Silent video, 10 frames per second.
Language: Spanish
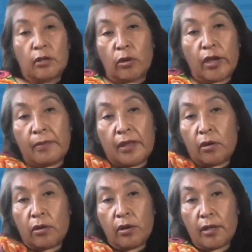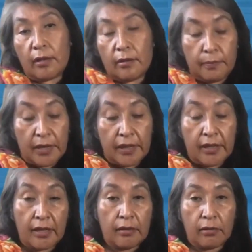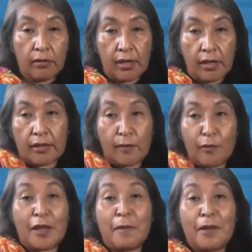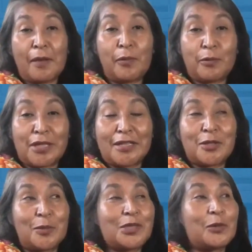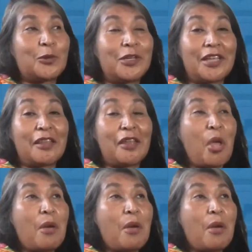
lo que me dijo el presidente es que tenemos que velar por ustedes, somos autoridad.